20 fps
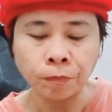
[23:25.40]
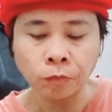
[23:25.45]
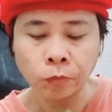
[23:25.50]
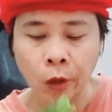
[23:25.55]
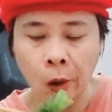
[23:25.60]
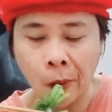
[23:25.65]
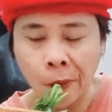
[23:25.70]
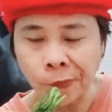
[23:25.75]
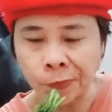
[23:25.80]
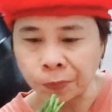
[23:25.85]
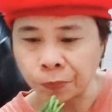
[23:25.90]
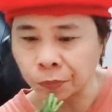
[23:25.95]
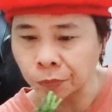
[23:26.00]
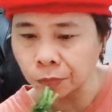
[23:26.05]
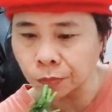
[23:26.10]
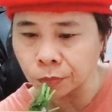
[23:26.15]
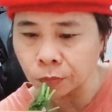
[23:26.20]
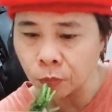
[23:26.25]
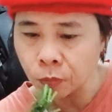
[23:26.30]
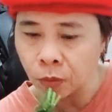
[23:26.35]
Điều
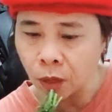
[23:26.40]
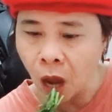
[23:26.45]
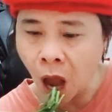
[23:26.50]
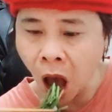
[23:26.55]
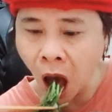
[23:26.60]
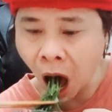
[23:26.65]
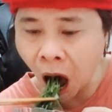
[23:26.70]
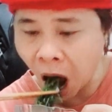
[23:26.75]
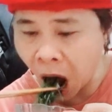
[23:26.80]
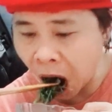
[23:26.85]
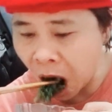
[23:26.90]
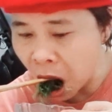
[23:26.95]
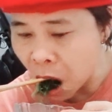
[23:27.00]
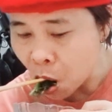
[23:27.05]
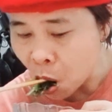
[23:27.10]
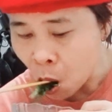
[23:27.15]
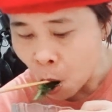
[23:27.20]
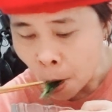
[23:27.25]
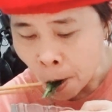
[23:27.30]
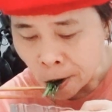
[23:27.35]
20.
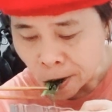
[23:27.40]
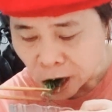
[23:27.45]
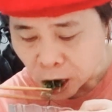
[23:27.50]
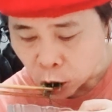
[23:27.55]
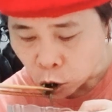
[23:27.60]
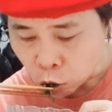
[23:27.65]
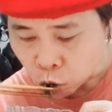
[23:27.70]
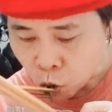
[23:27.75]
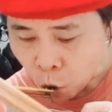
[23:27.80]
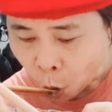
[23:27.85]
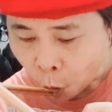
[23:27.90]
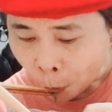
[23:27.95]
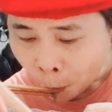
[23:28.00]
Bổ nhiệm, miễn